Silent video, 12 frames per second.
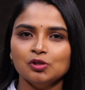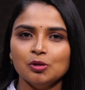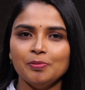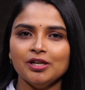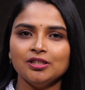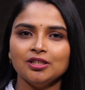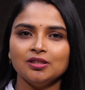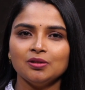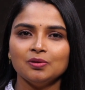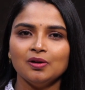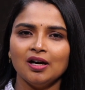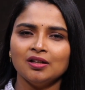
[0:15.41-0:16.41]

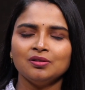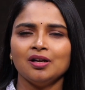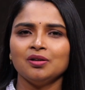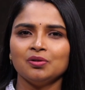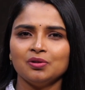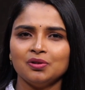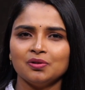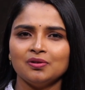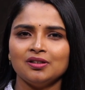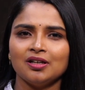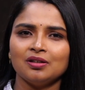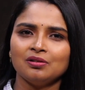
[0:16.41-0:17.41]
ఊపిరితిత్తులు అందరూ అనుకుంటూ
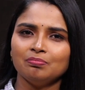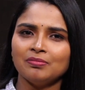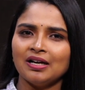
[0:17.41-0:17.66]
ఉంటారు